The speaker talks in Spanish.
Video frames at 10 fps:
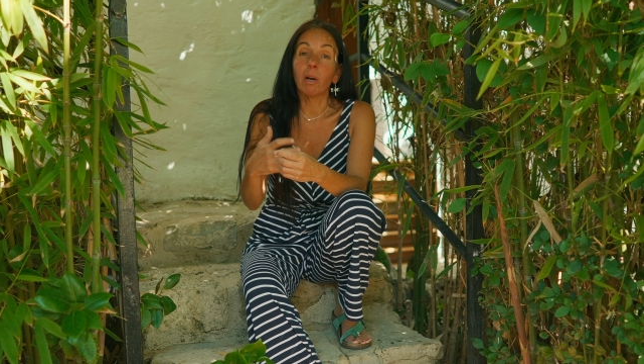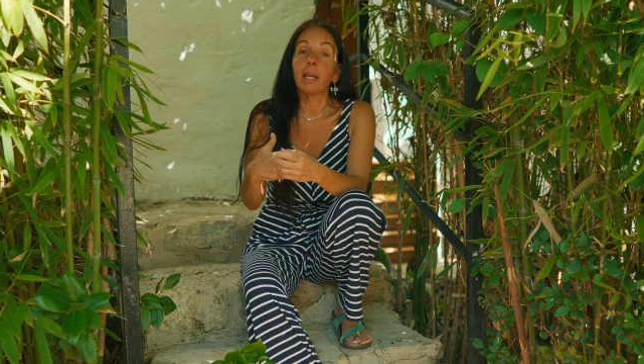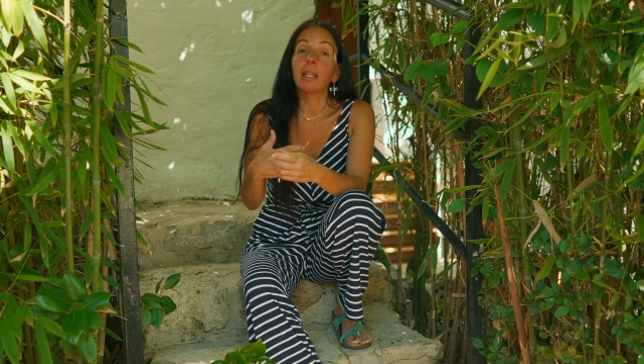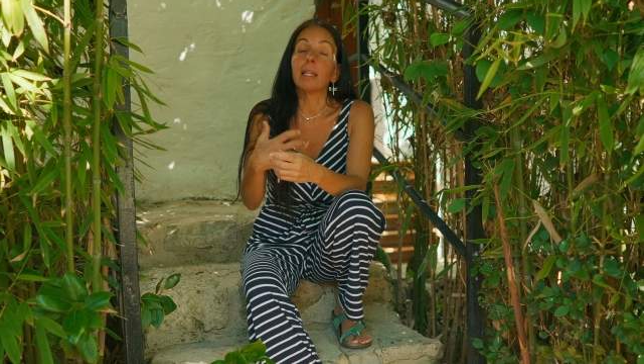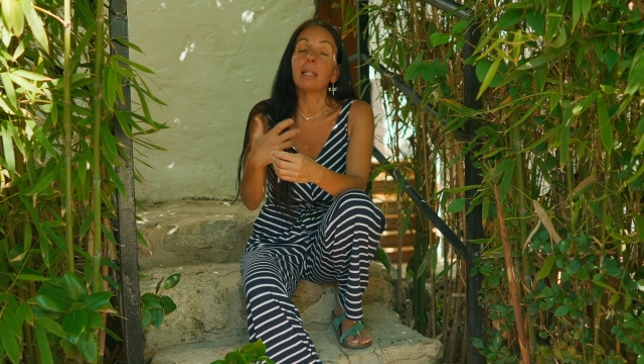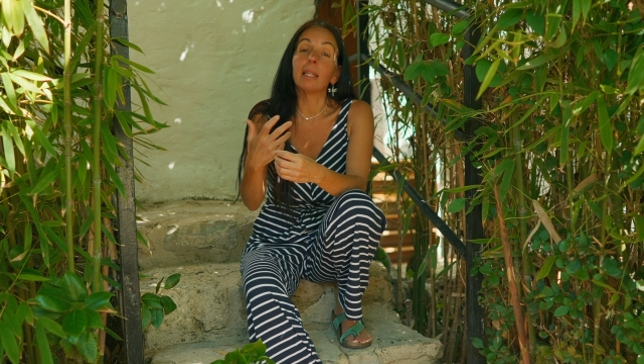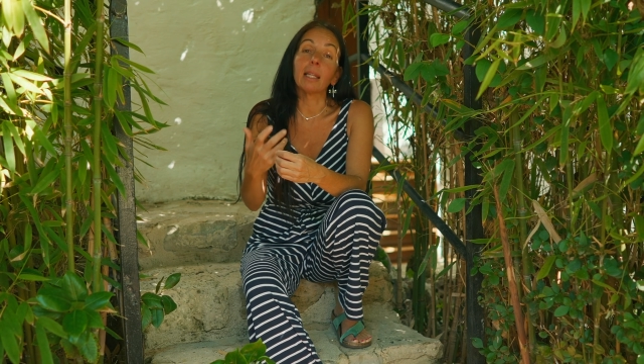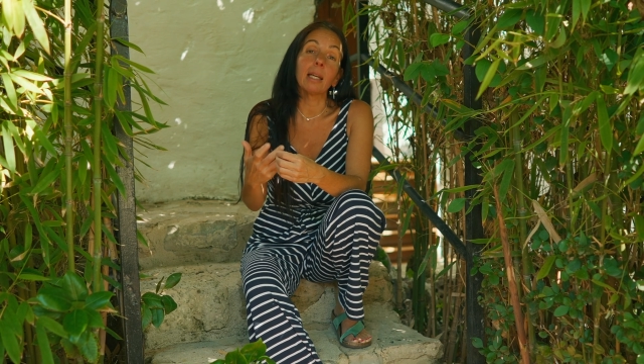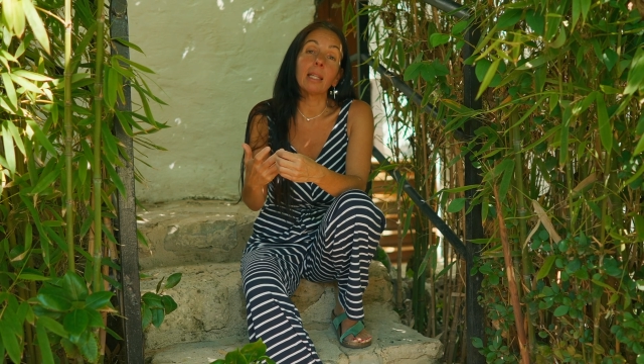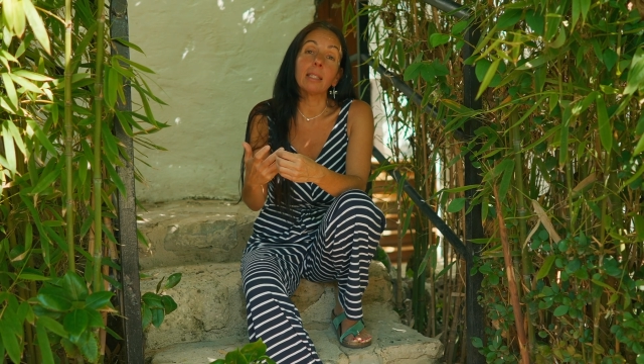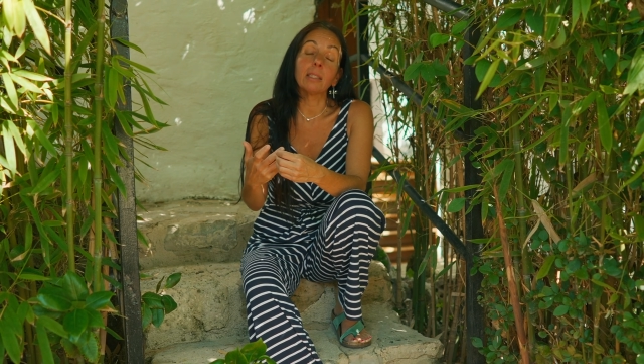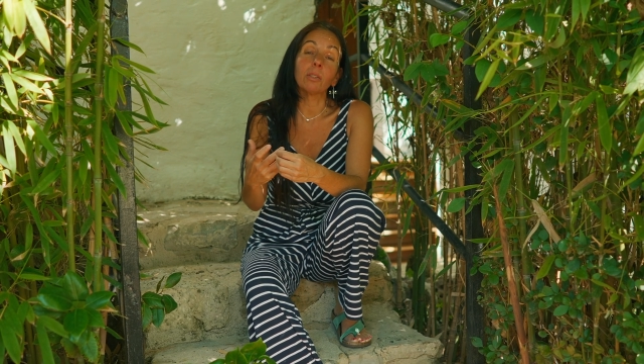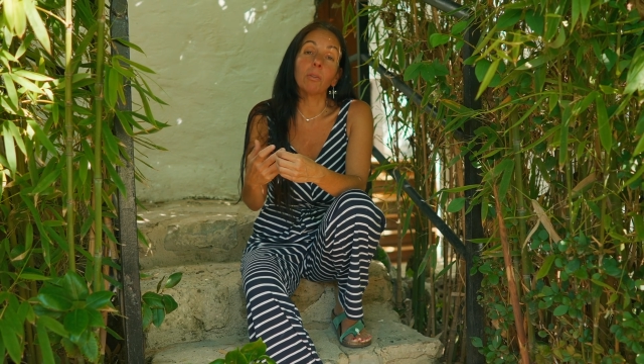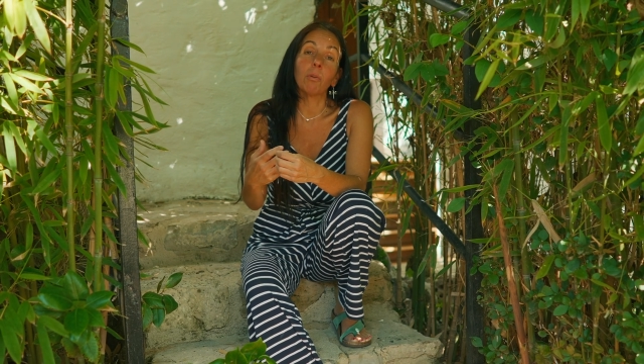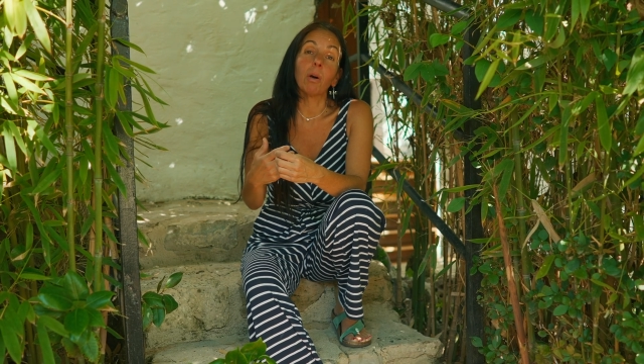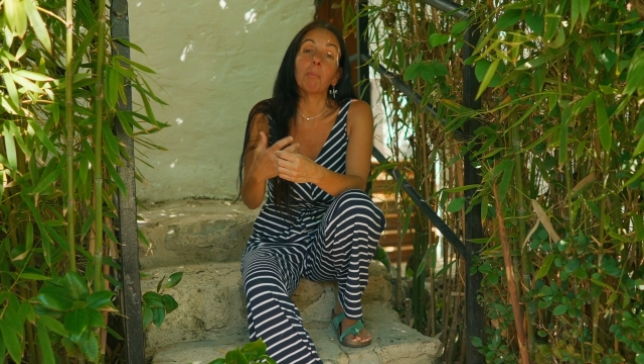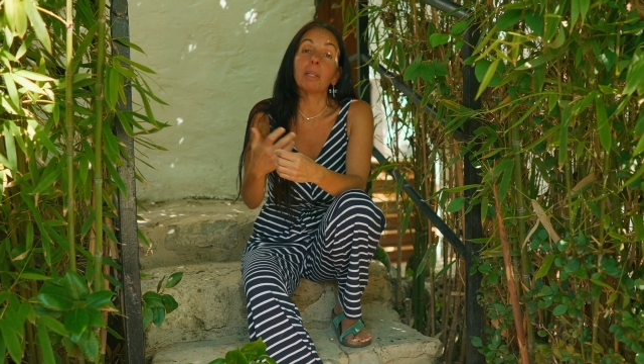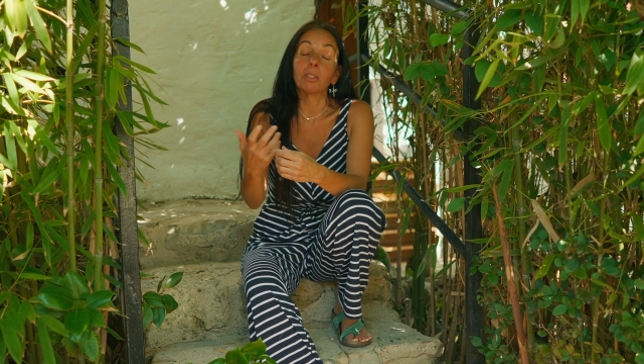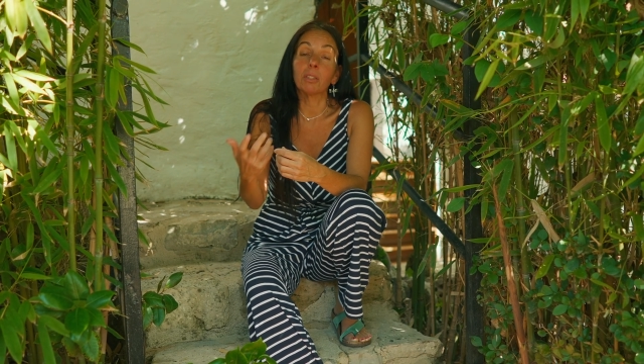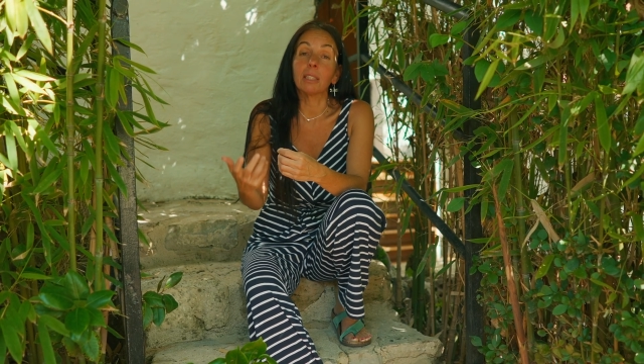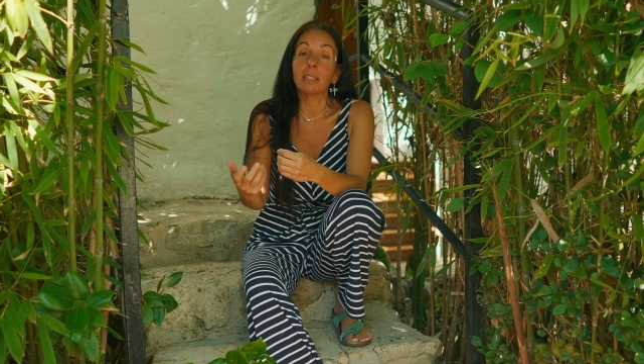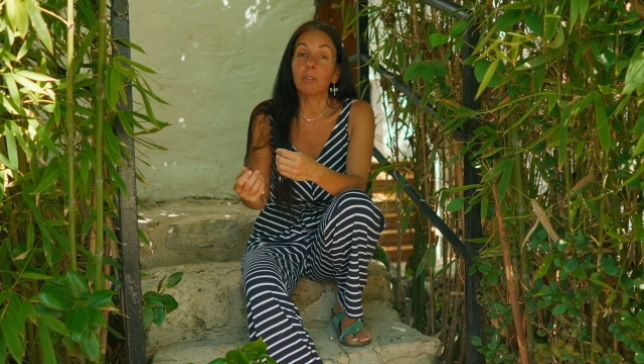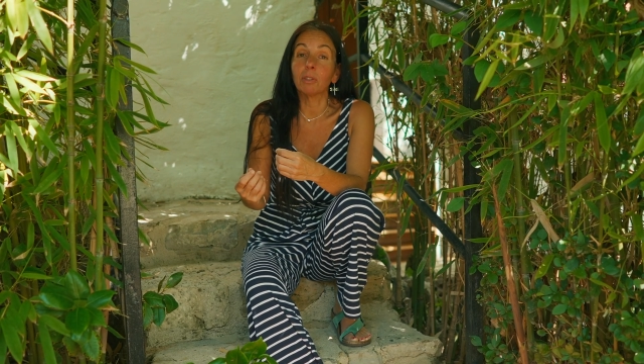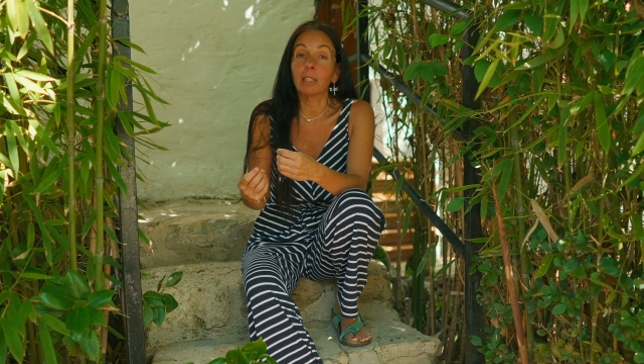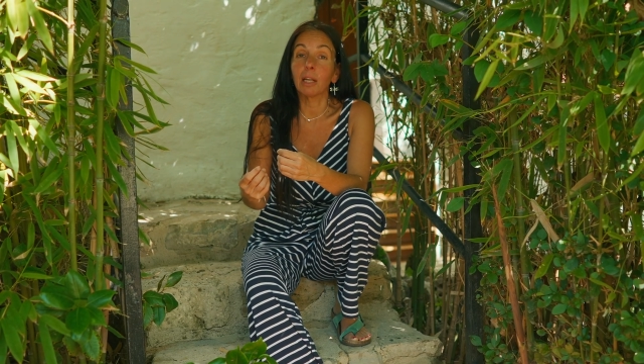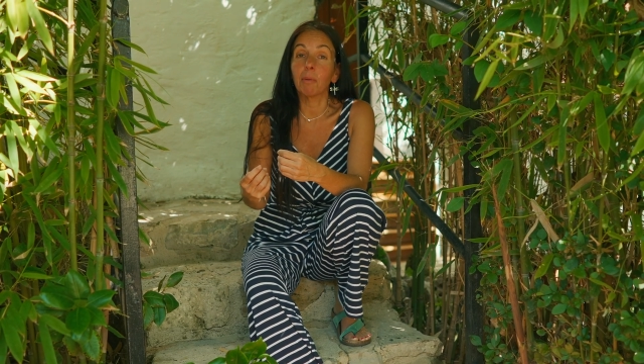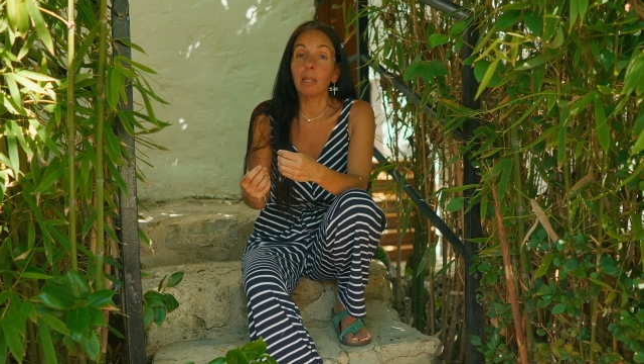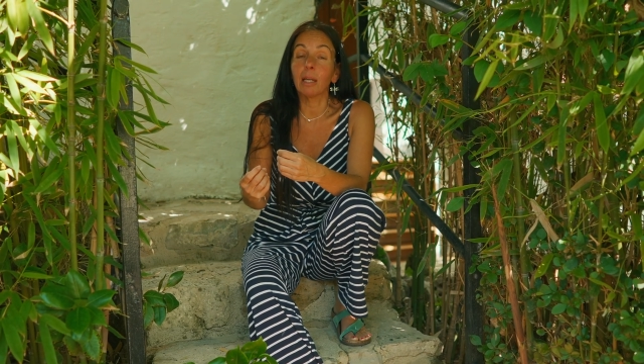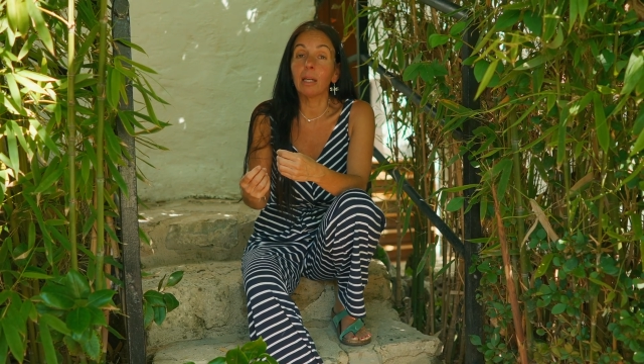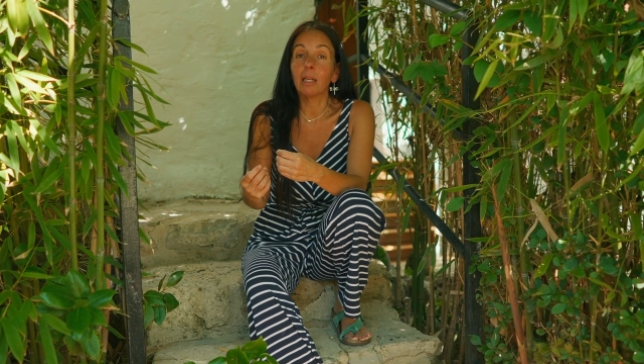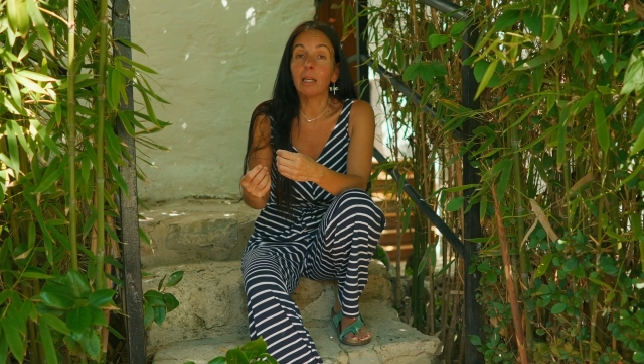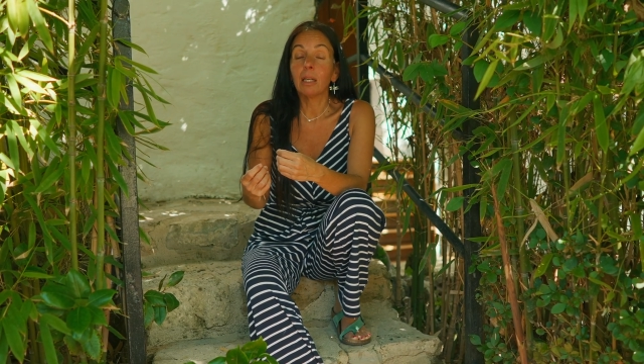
o a identidades o a personas de nuestra vida